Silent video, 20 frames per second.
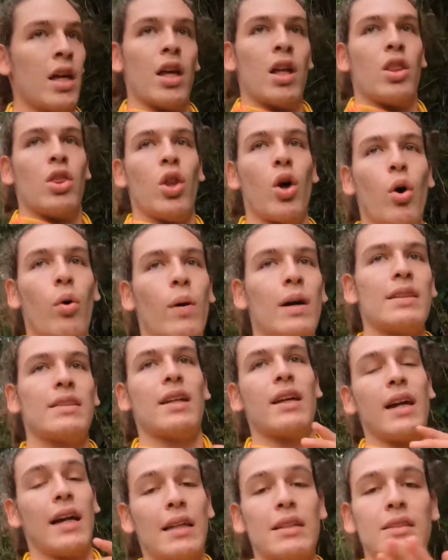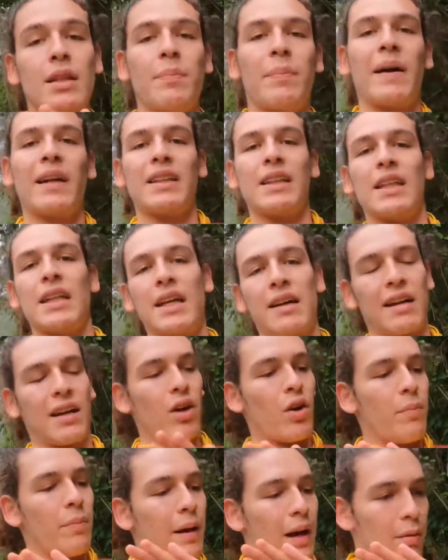no va a ser esta parte ya
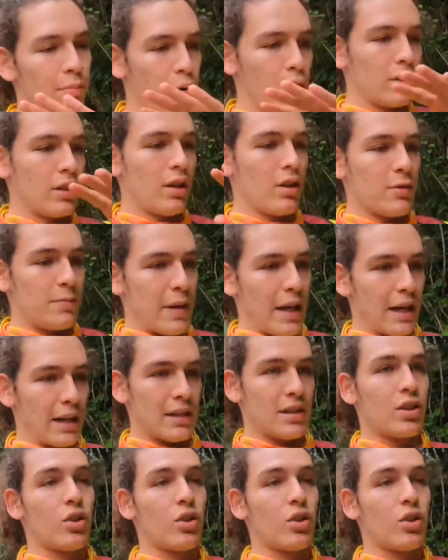quedó para el blog de los viernes.